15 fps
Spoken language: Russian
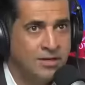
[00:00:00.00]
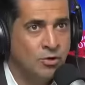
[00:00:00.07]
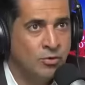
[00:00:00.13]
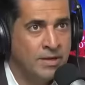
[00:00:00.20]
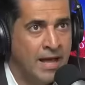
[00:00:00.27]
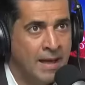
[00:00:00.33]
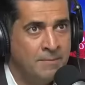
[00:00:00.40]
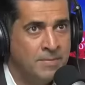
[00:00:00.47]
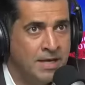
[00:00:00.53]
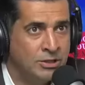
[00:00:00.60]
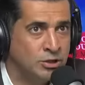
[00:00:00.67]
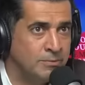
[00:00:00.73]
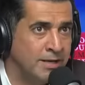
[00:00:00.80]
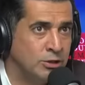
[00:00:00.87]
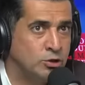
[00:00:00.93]
степень,
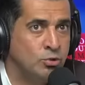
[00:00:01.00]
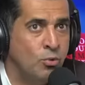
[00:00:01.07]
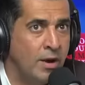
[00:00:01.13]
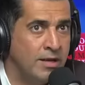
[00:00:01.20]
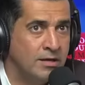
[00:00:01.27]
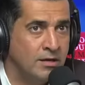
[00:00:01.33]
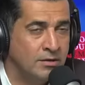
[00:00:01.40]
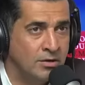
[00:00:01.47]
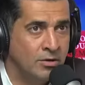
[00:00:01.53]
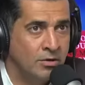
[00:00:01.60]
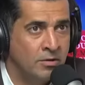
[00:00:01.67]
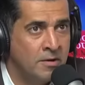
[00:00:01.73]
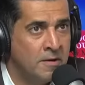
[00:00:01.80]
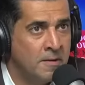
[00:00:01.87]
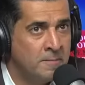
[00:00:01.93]
зарабатывает 280 в
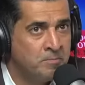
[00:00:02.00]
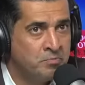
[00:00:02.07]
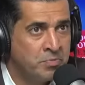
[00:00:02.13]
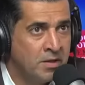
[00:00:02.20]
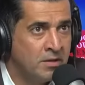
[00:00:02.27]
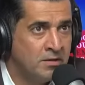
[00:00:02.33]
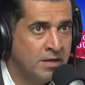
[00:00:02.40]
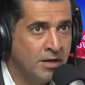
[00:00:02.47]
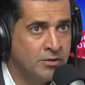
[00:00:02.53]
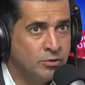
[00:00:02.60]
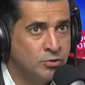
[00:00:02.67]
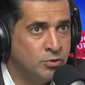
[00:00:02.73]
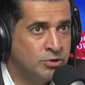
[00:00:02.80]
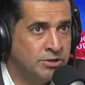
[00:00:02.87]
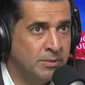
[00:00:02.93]
год.
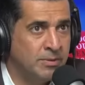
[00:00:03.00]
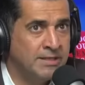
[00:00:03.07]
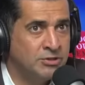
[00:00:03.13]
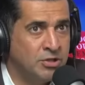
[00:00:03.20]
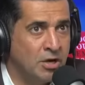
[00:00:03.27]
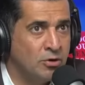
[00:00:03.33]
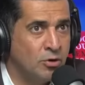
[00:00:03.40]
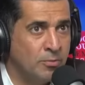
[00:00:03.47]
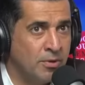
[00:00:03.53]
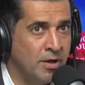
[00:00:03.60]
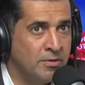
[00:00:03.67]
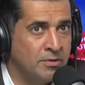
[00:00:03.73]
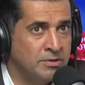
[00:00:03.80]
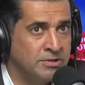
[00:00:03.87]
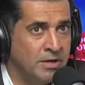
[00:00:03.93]
Остальные два — это ее младшие
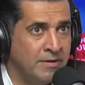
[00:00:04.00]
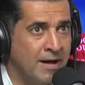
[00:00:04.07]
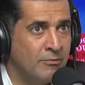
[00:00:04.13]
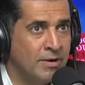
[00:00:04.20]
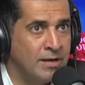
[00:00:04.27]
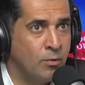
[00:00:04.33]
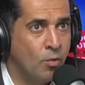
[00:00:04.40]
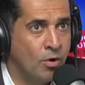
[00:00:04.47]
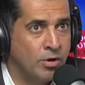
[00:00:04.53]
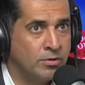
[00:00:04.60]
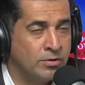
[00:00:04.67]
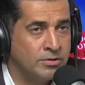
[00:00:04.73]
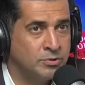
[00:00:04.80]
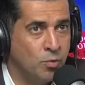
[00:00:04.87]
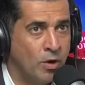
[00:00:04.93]
братья, не особо
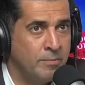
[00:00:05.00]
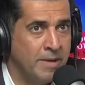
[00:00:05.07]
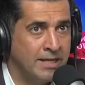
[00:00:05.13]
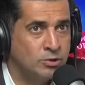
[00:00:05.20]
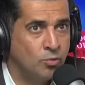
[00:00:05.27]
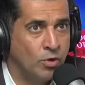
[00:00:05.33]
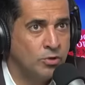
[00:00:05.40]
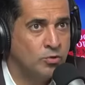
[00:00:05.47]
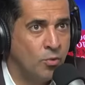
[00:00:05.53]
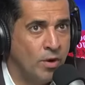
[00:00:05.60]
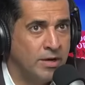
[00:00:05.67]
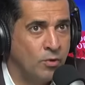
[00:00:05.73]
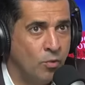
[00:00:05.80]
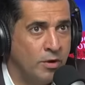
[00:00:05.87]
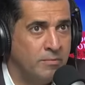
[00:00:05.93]
трудолюбивые. Один зарабатывает
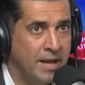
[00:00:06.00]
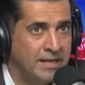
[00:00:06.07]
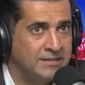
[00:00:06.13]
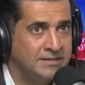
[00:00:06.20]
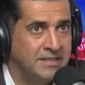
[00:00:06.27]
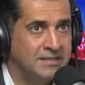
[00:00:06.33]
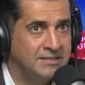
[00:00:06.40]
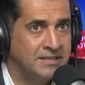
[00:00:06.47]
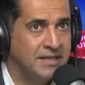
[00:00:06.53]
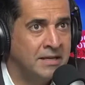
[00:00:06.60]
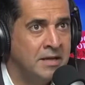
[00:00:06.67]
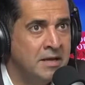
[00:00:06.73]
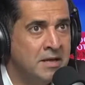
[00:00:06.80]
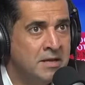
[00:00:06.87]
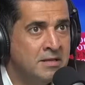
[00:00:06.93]
120, другой —
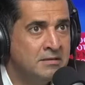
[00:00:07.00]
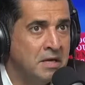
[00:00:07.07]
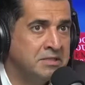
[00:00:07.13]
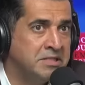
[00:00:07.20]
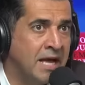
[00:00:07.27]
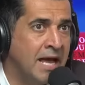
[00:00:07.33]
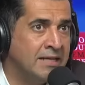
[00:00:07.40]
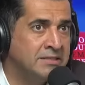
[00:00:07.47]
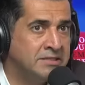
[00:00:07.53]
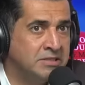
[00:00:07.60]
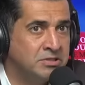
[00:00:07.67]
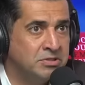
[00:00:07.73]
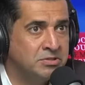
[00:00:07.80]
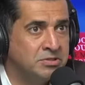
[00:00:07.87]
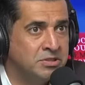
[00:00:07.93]
60. И они говорят,
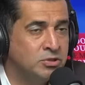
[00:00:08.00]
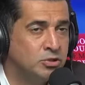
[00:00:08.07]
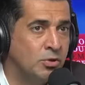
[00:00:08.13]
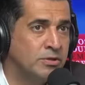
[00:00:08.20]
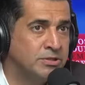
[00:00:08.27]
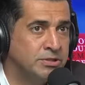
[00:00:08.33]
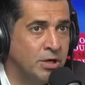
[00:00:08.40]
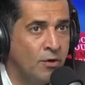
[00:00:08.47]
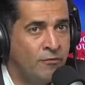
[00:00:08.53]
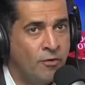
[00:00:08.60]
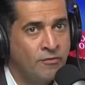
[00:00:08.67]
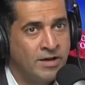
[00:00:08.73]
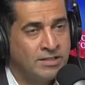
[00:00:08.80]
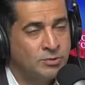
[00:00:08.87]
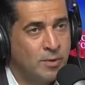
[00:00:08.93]
«Эй, сестренка, уж коли ты
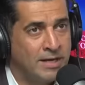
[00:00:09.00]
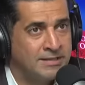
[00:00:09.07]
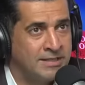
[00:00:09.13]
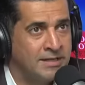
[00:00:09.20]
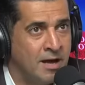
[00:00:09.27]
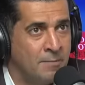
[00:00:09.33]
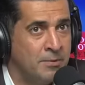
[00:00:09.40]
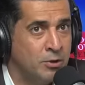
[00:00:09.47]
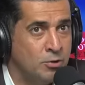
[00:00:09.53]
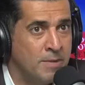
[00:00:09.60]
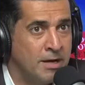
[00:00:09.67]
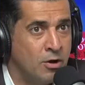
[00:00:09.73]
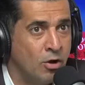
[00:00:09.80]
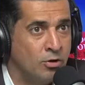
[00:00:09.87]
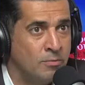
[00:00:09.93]
гендир такой-то компании,
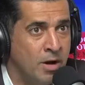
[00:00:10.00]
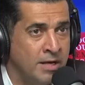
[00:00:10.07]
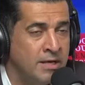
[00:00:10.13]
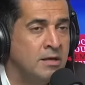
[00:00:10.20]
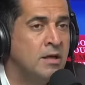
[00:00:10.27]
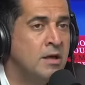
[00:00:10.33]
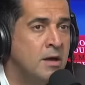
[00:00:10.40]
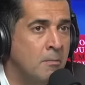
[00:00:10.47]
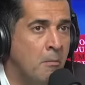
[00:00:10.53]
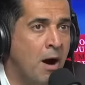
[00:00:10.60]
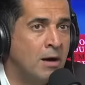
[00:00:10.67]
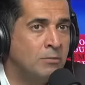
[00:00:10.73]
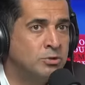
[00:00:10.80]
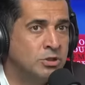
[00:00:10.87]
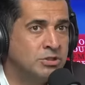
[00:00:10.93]
зарабатываешь столько денег,
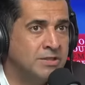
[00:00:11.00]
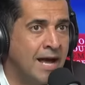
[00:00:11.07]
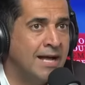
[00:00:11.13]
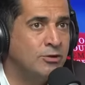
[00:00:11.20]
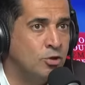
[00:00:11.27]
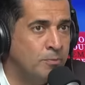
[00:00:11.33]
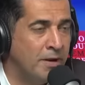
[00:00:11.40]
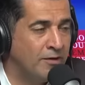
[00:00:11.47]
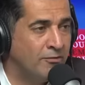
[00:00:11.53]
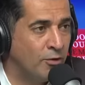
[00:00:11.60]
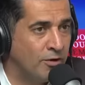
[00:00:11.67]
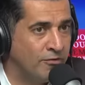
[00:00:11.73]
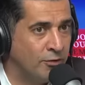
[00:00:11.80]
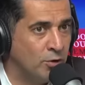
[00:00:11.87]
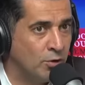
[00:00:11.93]
тут мама померла, так что
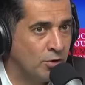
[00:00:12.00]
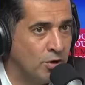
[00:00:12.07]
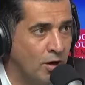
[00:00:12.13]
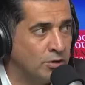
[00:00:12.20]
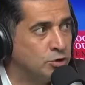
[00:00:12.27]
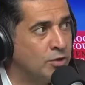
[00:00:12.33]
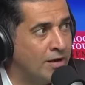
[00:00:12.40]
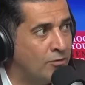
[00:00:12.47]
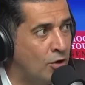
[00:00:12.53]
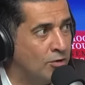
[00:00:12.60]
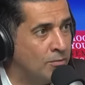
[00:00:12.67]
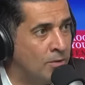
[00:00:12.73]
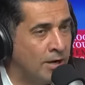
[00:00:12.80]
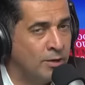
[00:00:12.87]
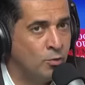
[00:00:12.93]
тебе оплачивать похороны, у
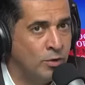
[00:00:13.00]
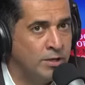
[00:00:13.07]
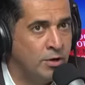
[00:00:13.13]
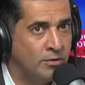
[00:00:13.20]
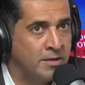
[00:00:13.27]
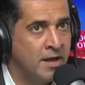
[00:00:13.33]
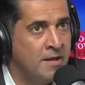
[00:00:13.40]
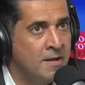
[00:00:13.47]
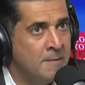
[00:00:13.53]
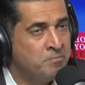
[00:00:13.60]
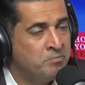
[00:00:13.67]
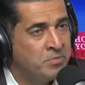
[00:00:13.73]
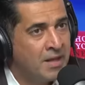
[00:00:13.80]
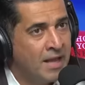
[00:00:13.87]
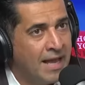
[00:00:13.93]
тебя есть деньги, у нас
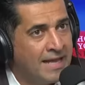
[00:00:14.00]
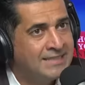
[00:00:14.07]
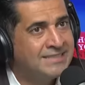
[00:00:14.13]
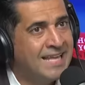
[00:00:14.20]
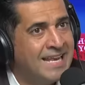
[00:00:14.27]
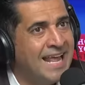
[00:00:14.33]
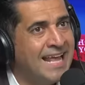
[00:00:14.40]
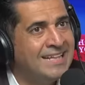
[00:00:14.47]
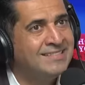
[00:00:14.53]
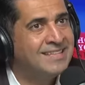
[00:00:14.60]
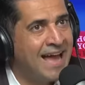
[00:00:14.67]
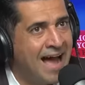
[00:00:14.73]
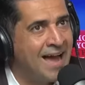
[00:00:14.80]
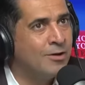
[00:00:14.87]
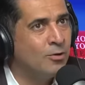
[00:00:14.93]
нет». Это очень
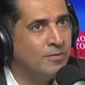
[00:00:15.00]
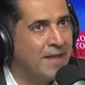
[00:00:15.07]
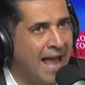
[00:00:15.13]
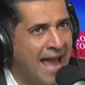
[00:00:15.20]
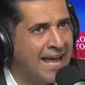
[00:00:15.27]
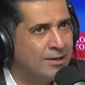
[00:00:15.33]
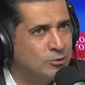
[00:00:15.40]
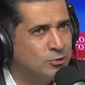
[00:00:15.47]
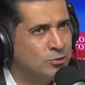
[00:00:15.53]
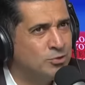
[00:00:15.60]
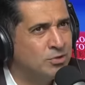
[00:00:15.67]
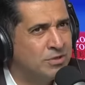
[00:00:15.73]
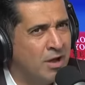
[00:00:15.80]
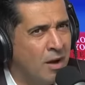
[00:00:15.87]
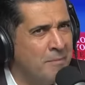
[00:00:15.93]
наглое поведение
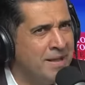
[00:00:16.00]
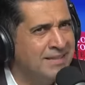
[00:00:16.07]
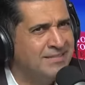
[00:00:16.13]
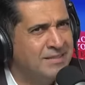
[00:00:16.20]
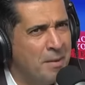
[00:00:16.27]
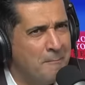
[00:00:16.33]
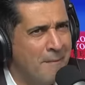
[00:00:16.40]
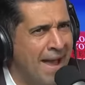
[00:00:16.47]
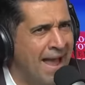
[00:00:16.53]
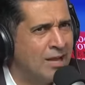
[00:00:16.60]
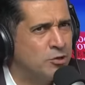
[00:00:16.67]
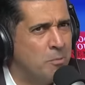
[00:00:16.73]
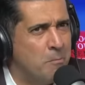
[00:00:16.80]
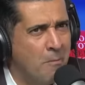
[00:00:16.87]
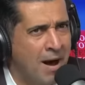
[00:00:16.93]
вот так подходить и
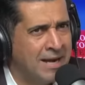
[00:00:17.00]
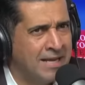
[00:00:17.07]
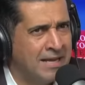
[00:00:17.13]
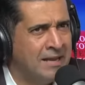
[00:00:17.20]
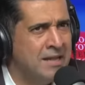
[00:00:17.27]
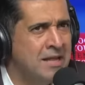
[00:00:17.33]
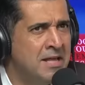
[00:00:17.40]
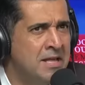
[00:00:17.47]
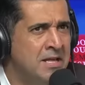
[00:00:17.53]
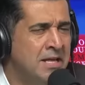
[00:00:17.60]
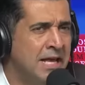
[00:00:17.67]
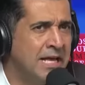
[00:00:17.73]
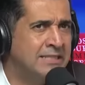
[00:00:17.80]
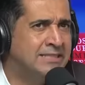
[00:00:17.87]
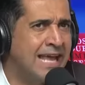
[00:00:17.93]
требовать денег.
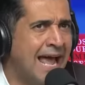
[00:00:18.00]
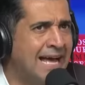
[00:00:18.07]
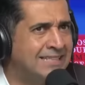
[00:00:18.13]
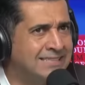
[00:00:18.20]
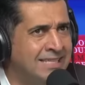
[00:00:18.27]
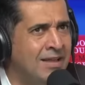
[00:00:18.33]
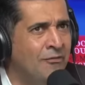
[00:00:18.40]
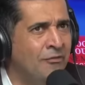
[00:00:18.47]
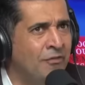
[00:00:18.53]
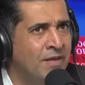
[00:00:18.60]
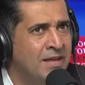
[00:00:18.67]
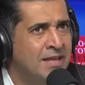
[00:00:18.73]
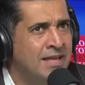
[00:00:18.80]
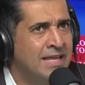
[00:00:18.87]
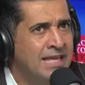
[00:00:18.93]
Это как если
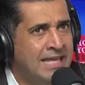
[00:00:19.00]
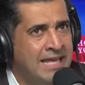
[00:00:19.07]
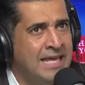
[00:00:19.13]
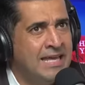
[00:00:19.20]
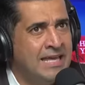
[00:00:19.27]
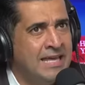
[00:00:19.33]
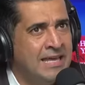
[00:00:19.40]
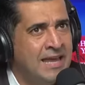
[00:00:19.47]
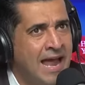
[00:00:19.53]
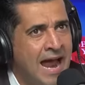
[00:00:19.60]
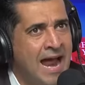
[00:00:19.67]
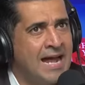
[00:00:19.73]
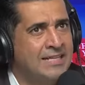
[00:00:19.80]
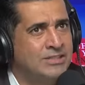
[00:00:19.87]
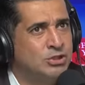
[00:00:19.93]
бы у
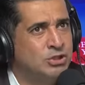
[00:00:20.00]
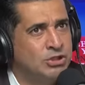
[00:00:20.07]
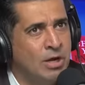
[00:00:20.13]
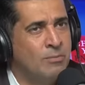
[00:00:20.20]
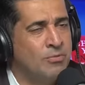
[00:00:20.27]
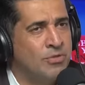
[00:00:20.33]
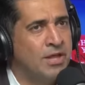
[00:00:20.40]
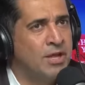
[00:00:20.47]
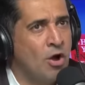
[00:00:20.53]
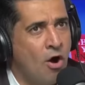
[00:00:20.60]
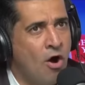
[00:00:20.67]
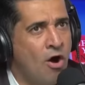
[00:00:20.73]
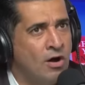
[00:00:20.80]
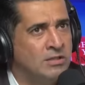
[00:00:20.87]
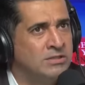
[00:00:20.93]
него было
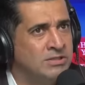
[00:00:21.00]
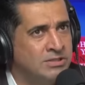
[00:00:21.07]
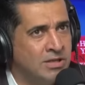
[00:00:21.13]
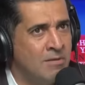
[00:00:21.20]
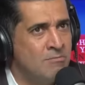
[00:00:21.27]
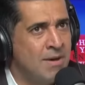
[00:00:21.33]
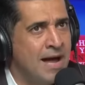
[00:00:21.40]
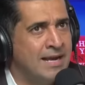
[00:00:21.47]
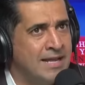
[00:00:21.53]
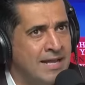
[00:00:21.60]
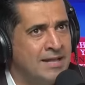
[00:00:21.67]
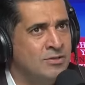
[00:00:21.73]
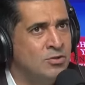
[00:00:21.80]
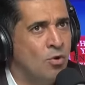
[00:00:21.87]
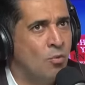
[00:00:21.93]
что-то на кого-то
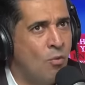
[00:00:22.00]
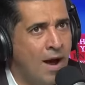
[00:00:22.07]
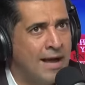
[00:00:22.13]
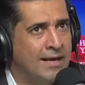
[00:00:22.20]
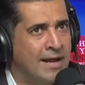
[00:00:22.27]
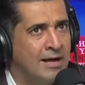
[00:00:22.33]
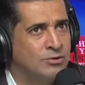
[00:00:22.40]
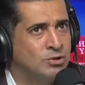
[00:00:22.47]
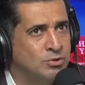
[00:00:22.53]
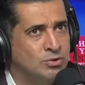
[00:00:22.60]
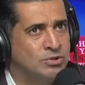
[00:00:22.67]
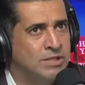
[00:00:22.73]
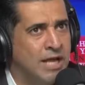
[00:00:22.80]
из Белого дома, и он